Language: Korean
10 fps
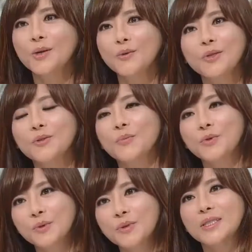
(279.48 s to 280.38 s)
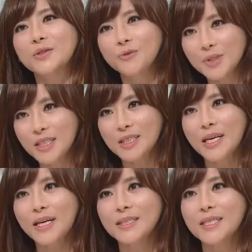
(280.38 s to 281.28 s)
오히려 좀 보통 이제
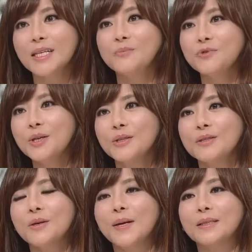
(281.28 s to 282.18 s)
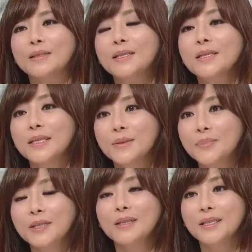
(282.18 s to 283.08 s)
충치나 치아가 부러져서
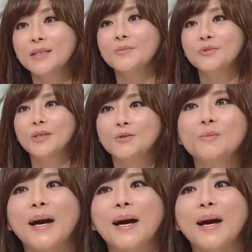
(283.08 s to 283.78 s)
임플란트 하시는 분들은 좀